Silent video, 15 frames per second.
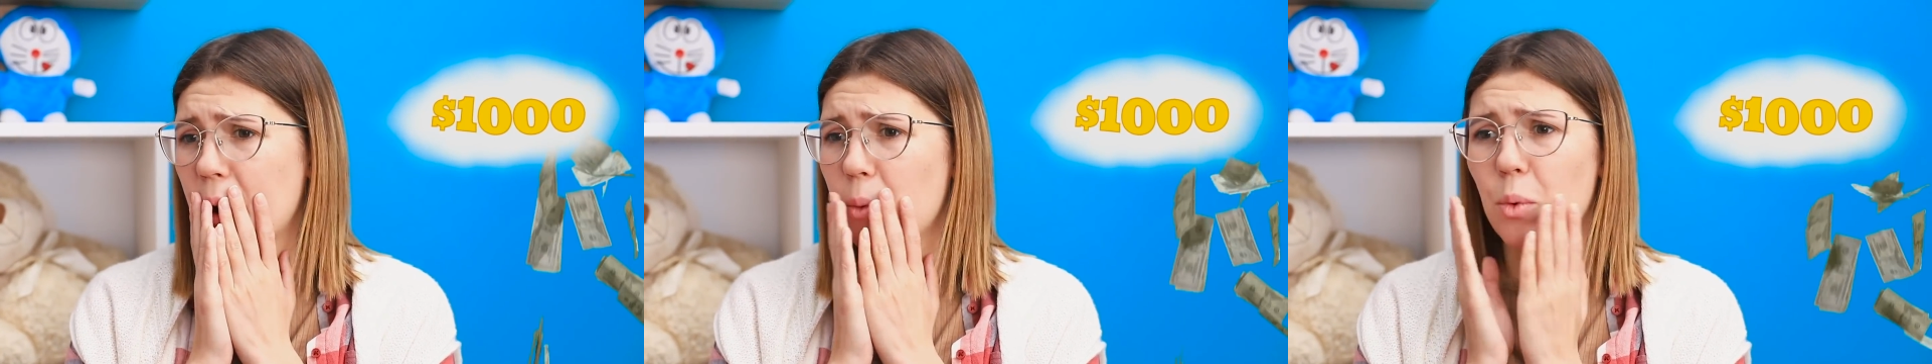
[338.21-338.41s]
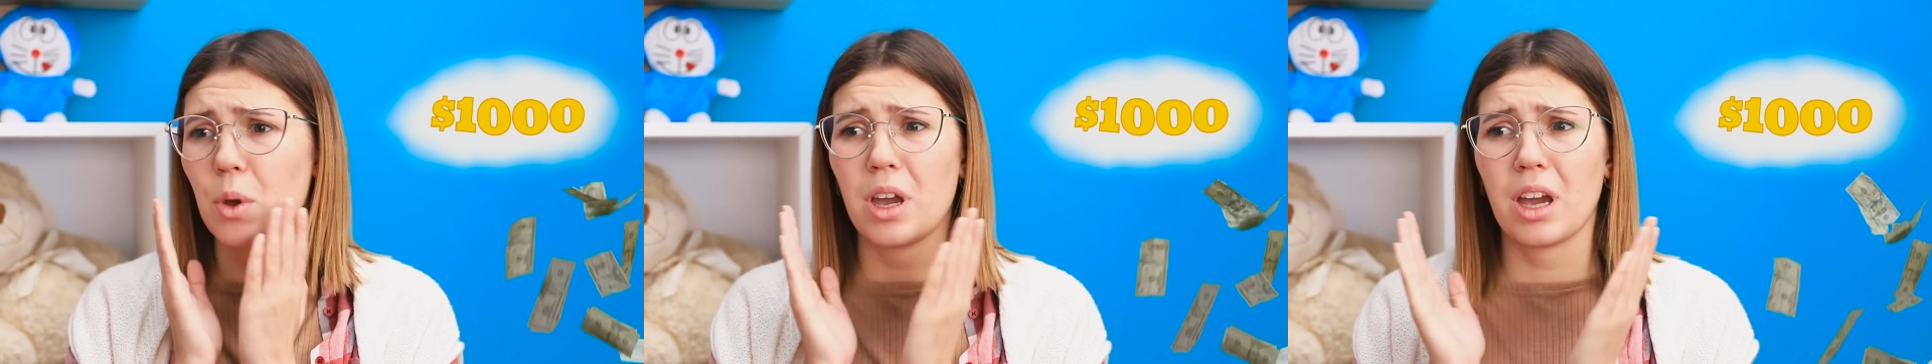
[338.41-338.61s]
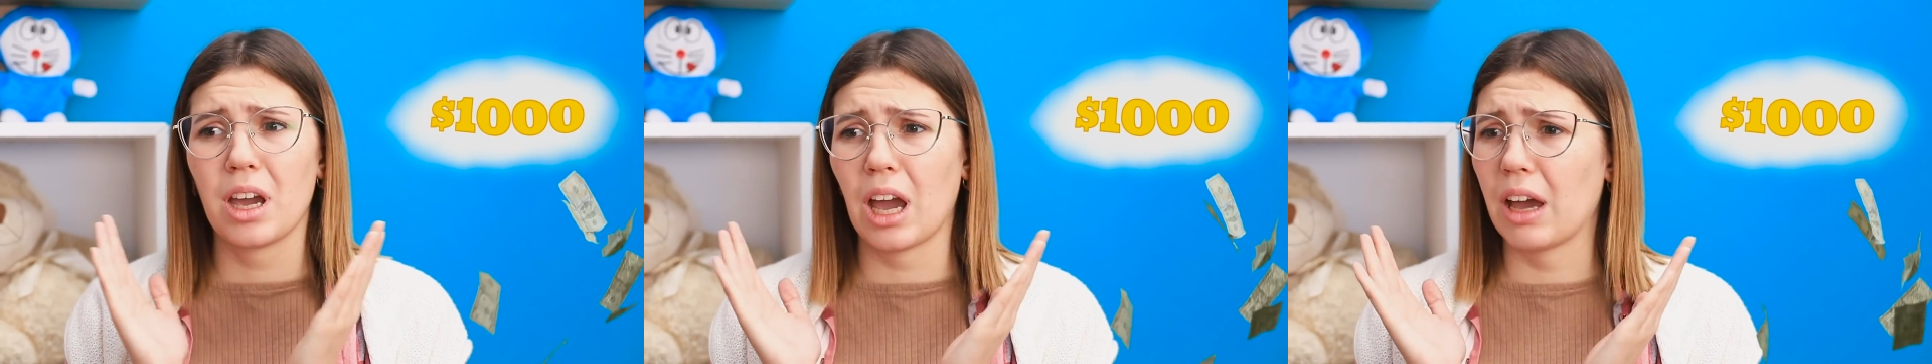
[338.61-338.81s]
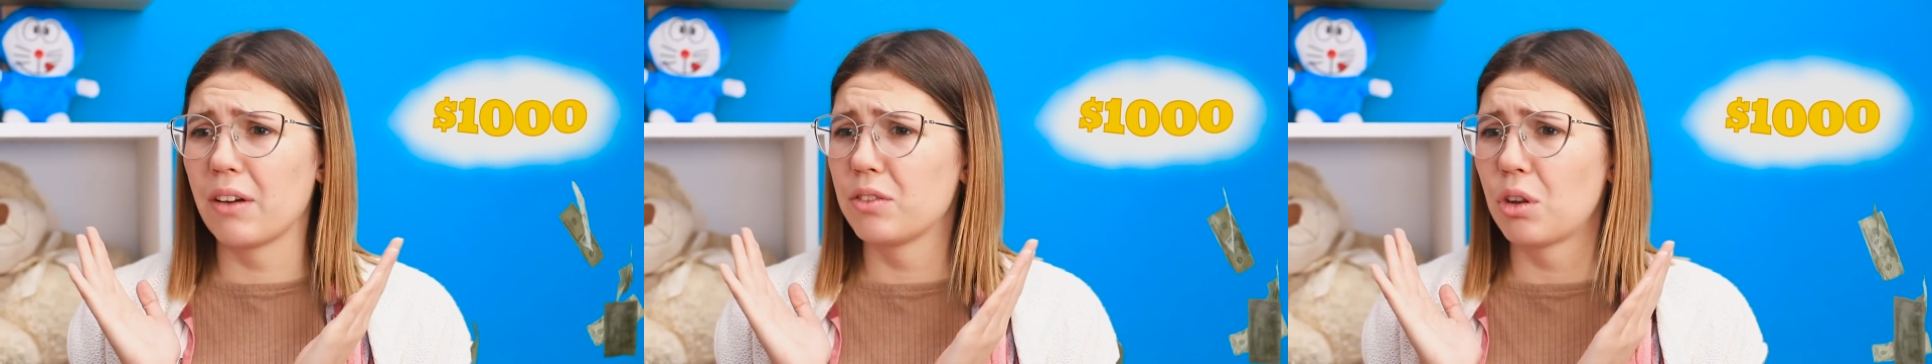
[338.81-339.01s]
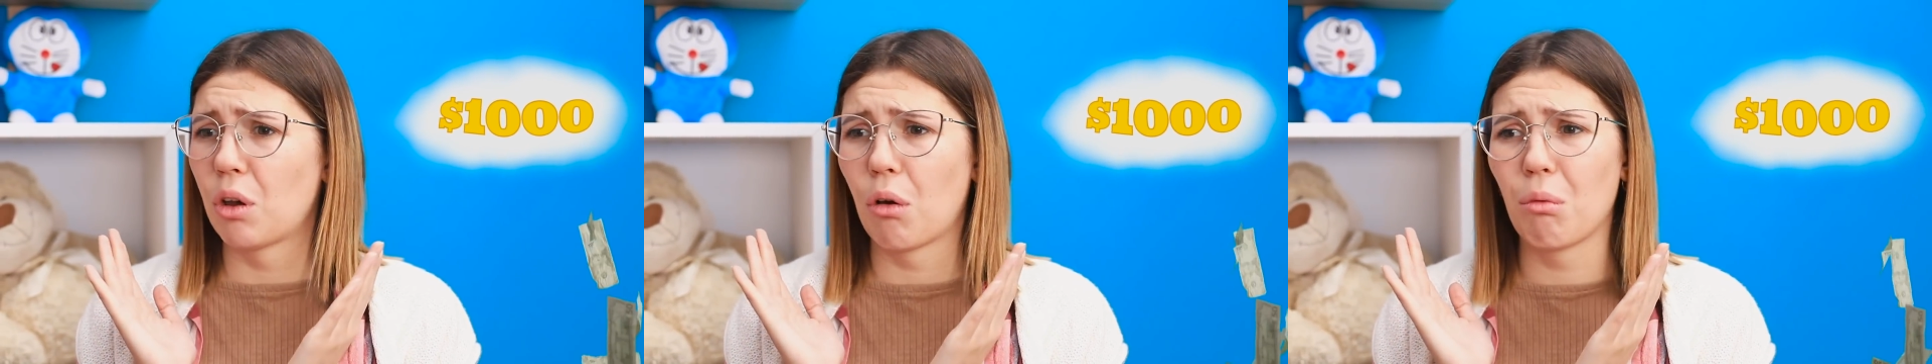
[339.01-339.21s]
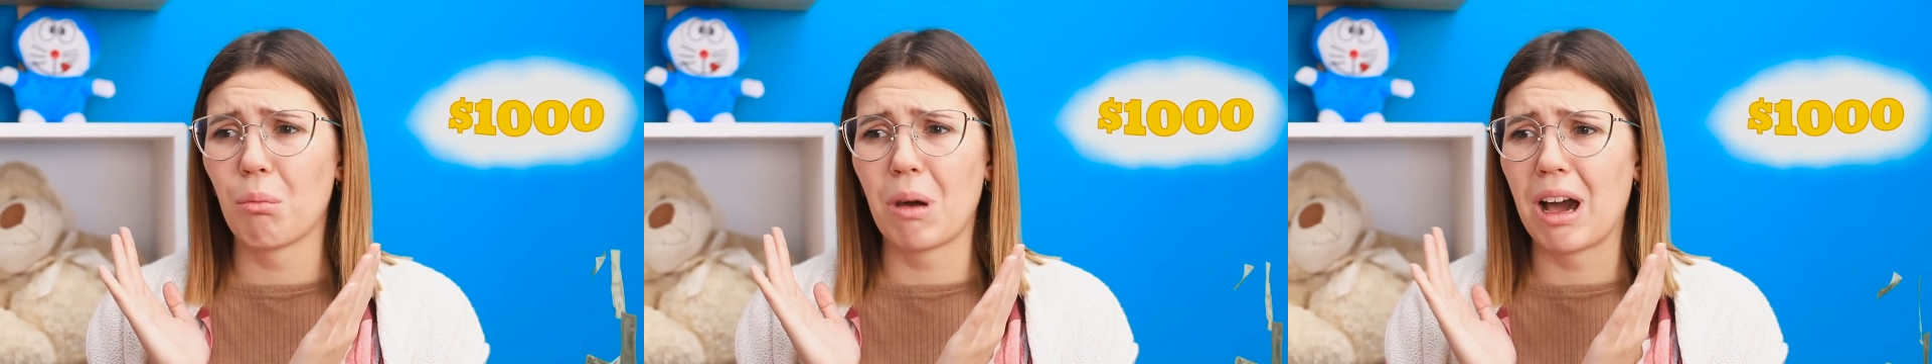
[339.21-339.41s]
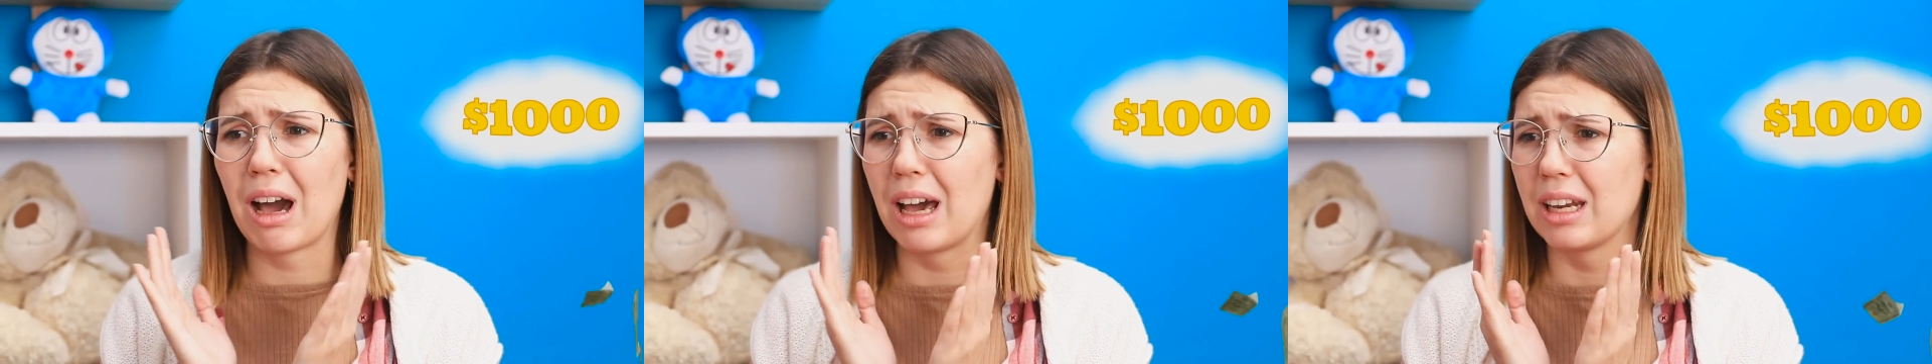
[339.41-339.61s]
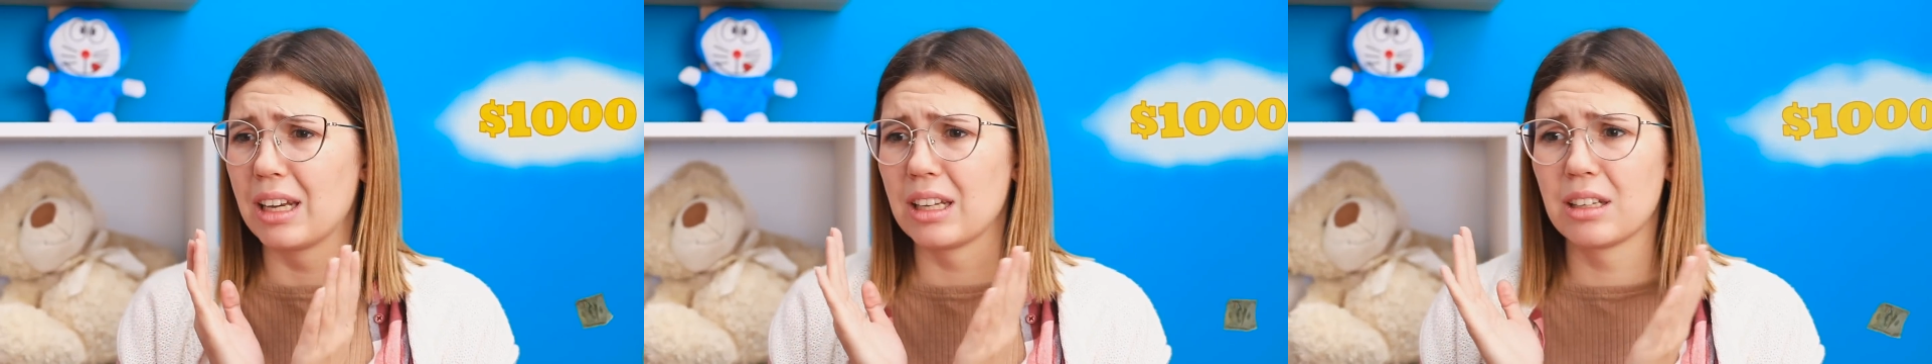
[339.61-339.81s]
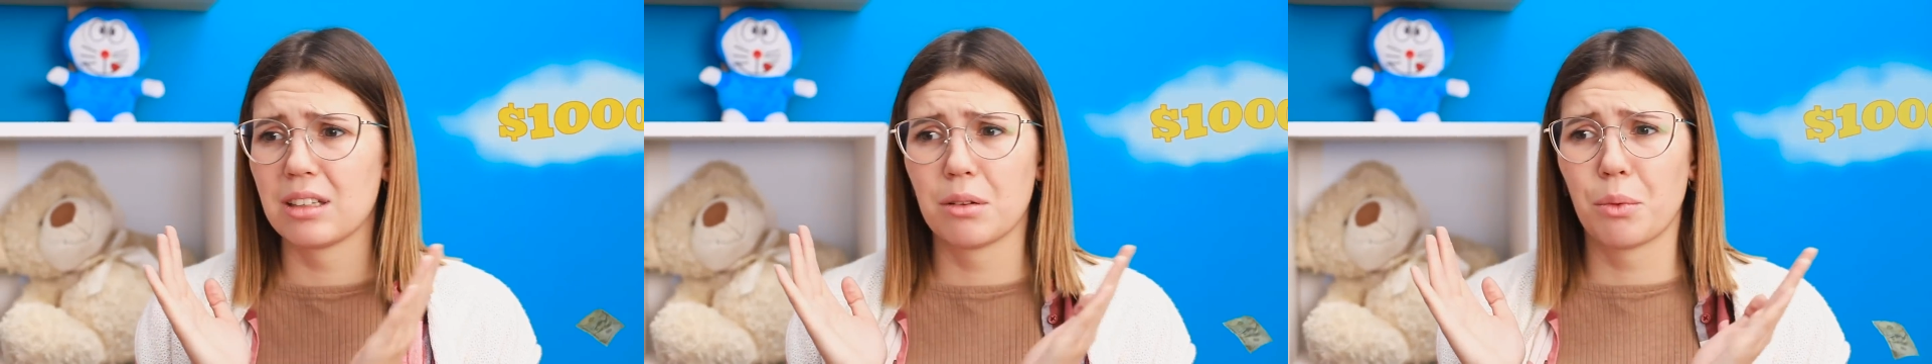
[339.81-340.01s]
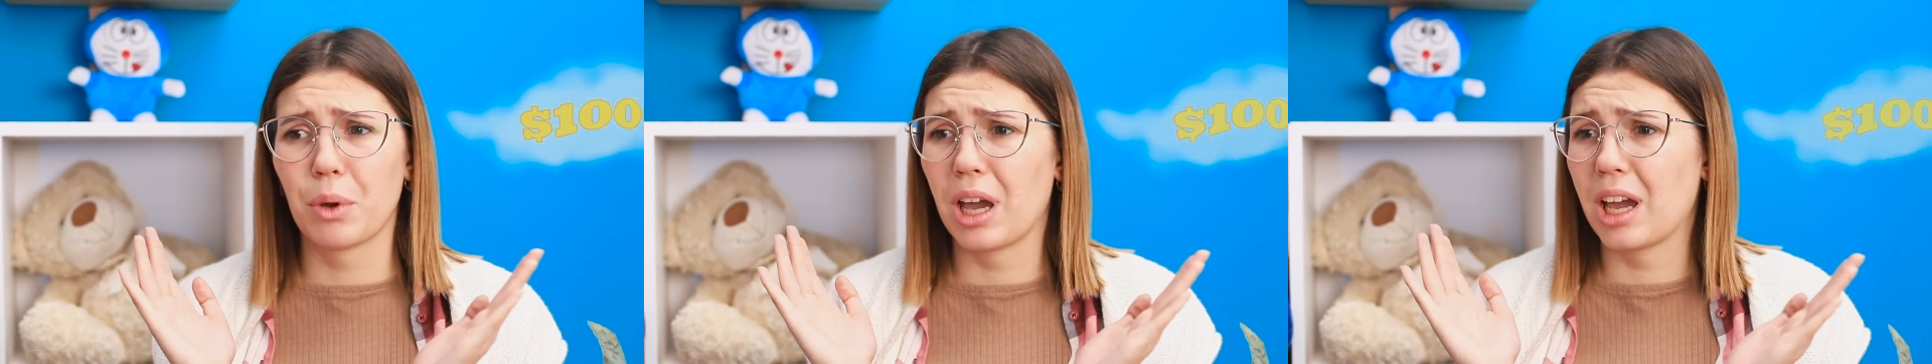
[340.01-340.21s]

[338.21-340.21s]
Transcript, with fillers: Мы не можем себе это позволить.